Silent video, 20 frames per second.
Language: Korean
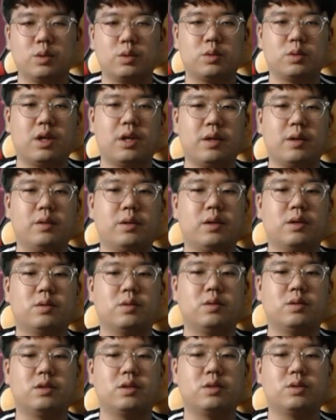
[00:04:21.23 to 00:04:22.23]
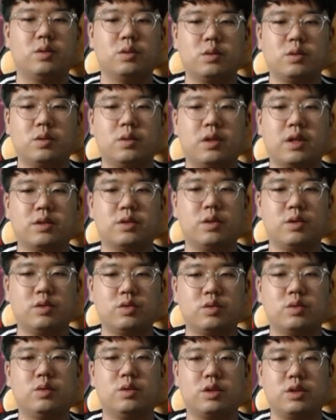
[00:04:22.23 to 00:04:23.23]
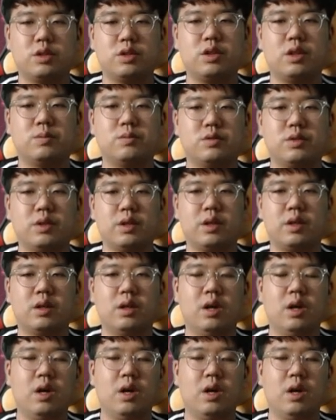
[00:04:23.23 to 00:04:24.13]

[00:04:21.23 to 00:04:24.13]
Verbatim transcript: 또 타격에서도 이렇게 쏠쏠하게 쳐주고 있기 때문에